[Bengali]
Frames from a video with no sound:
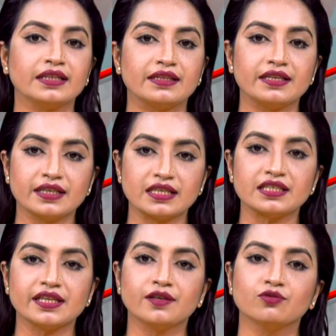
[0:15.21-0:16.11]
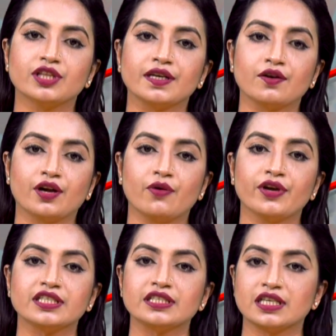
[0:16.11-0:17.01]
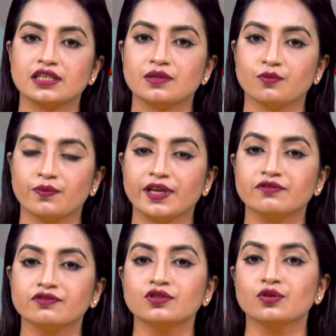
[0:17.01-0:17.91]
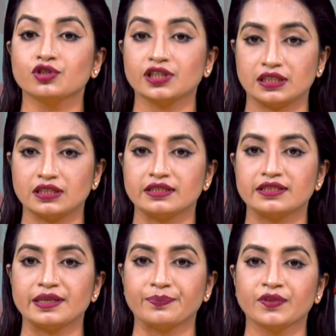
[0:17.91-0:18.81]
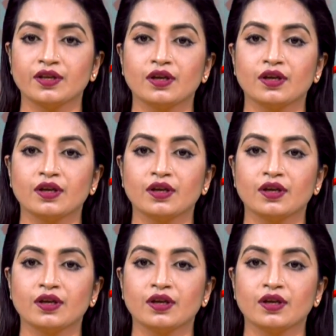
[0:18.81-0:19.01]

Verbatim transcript: তাদের কাছ থেকে উদ্ধার করা হয়েছে চারটি মোবাইল ফোন ও সাতটি সিম